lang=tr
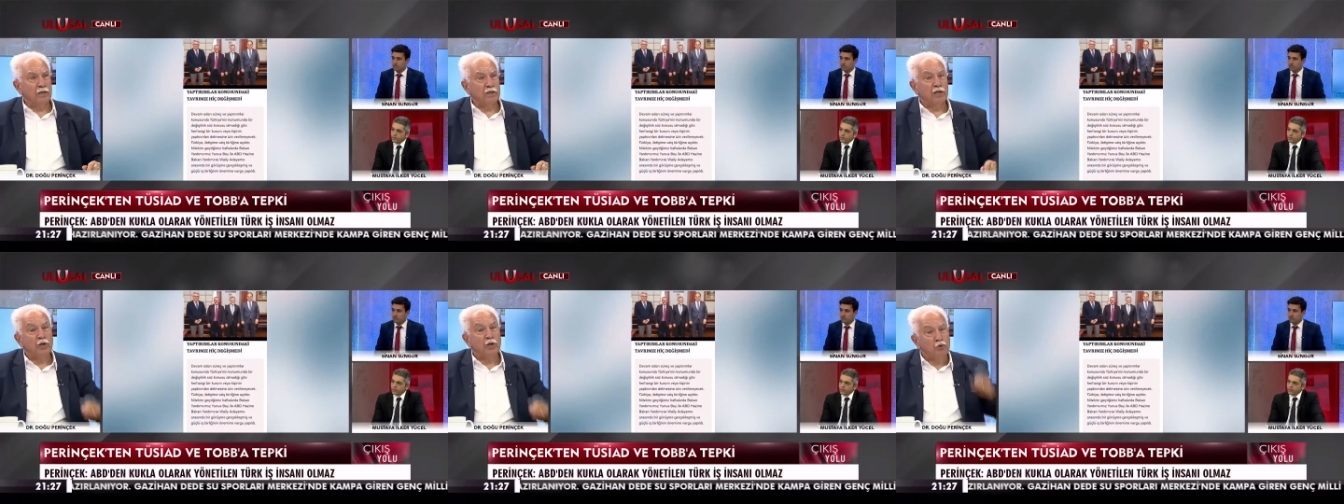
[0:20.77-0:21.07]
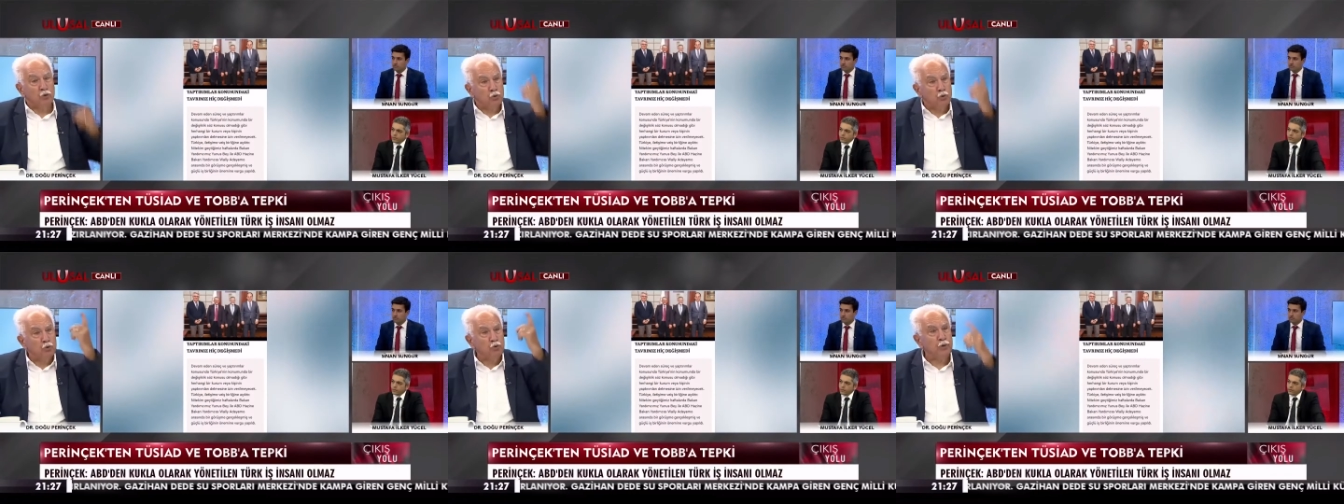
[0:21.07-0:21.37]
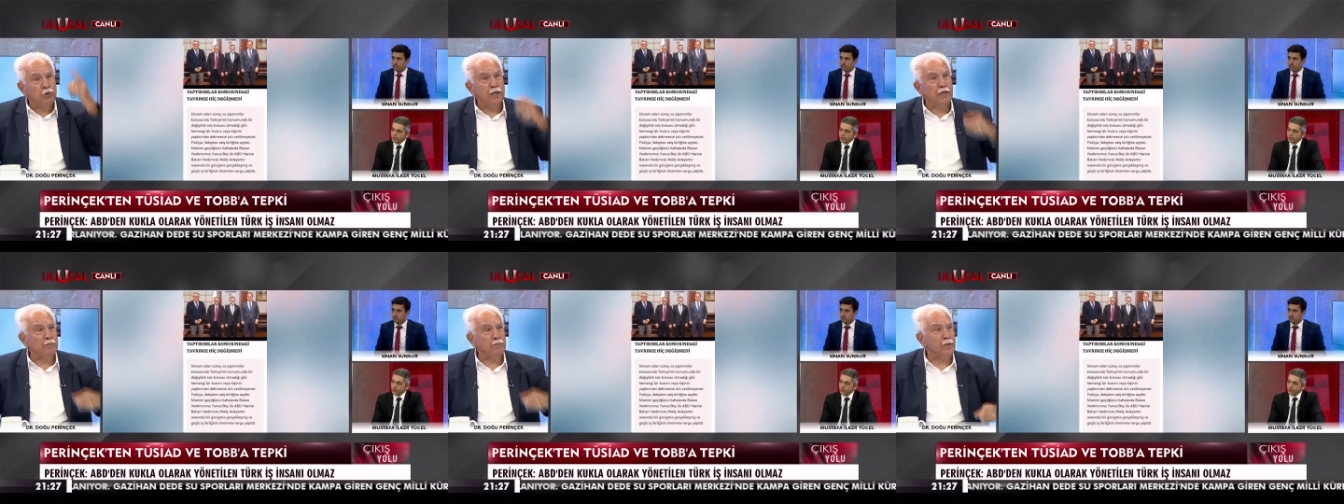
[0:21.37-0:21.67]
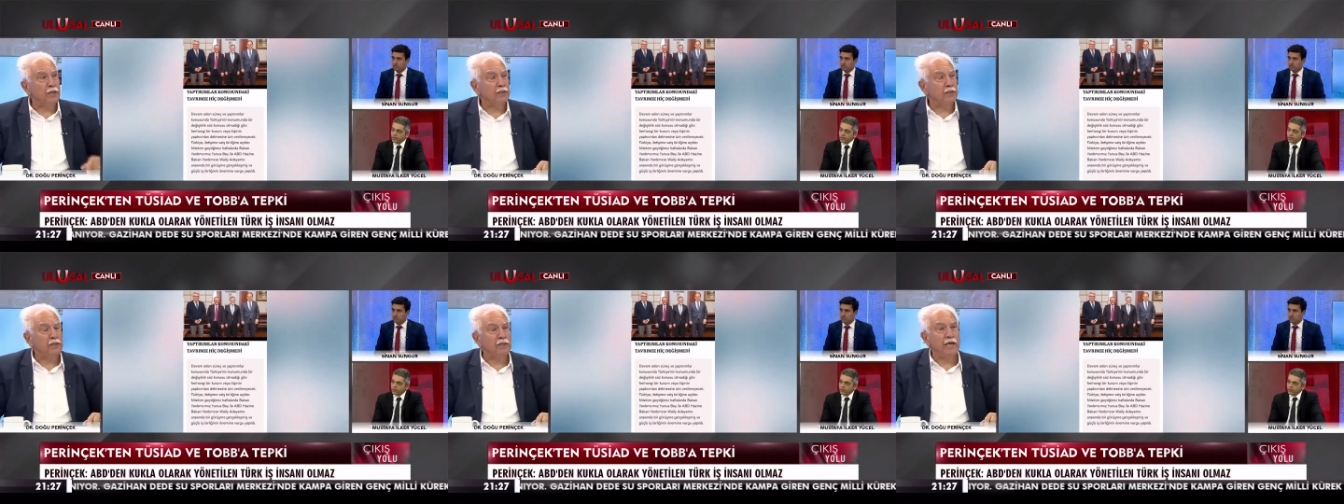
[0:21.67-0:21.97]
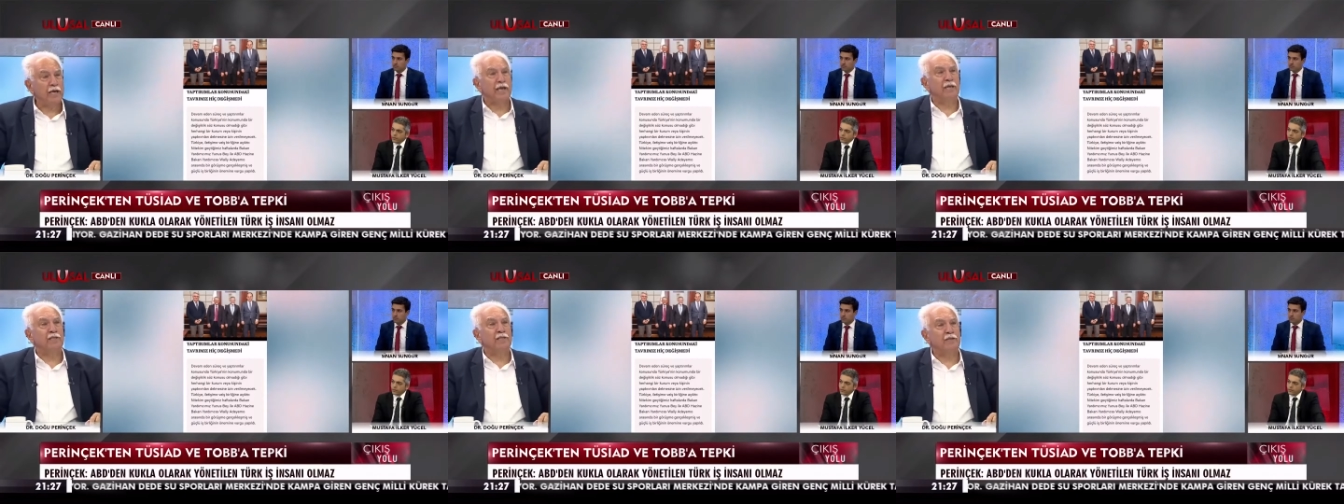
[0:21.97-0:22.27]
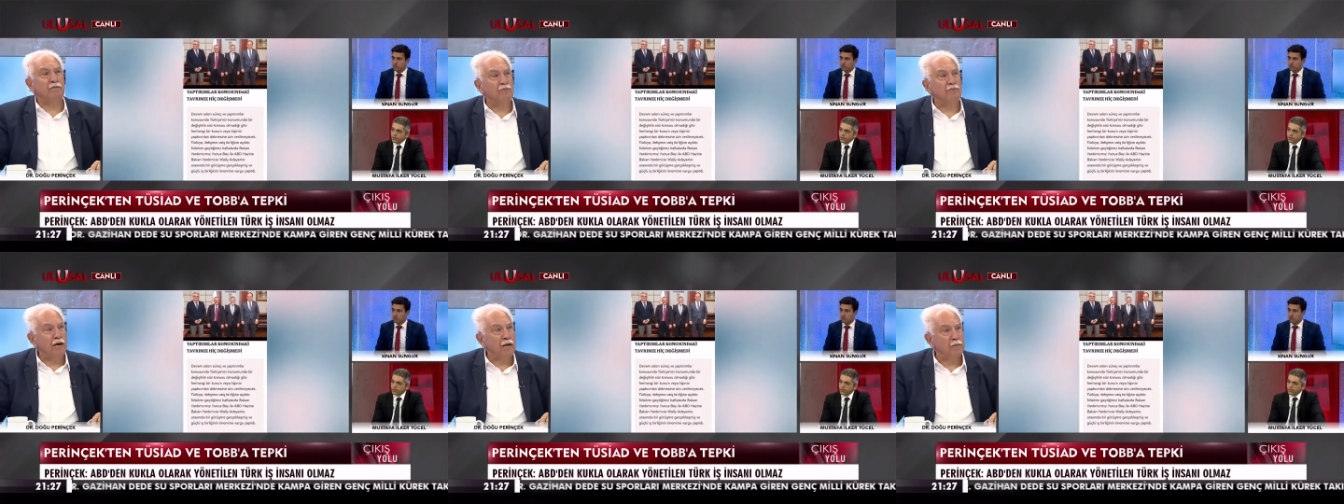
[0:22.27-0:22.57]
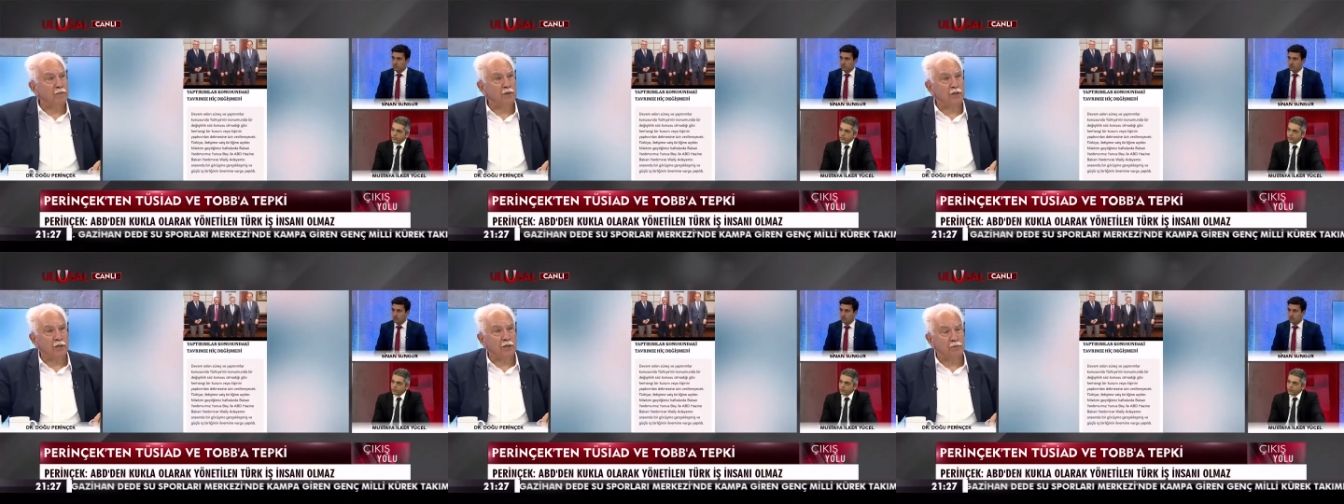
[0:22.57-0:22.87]
Senin gücün yetmez. Neye izin
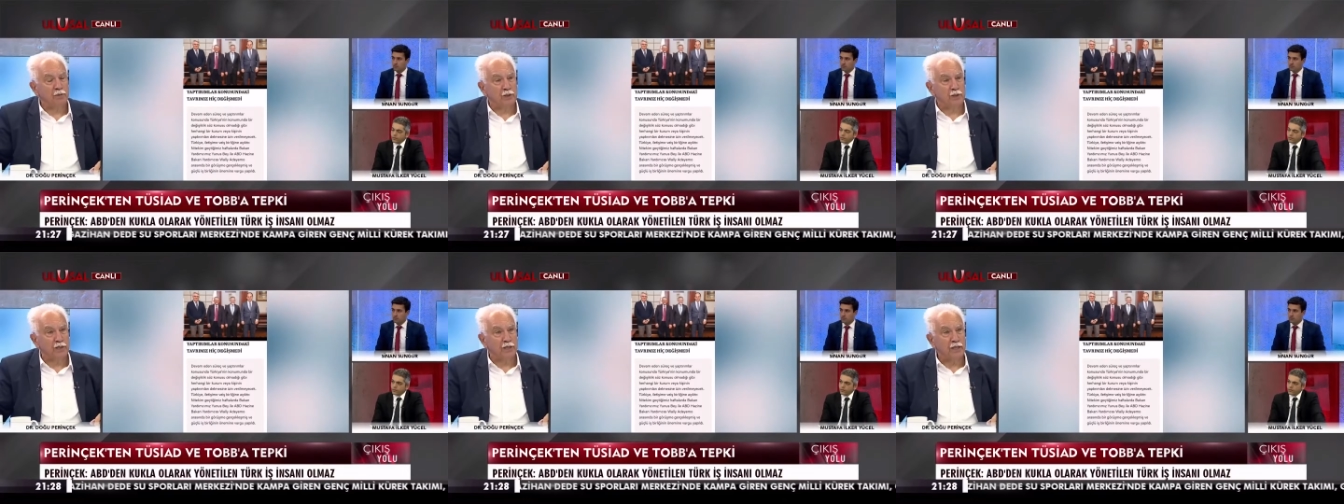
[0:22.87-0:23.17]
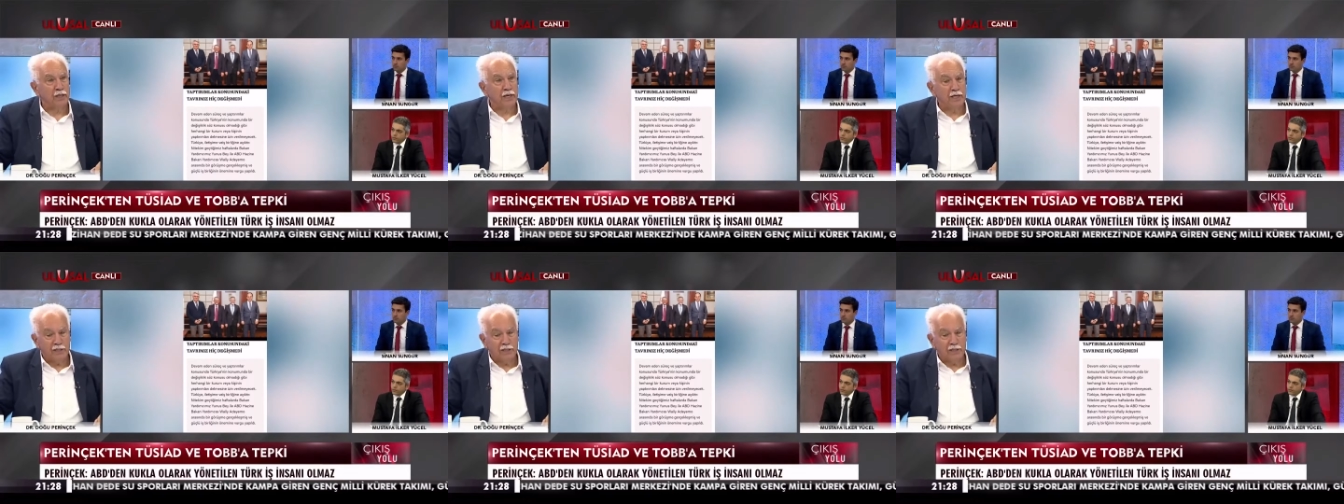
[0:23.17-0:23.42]
vermeyecekmişsin?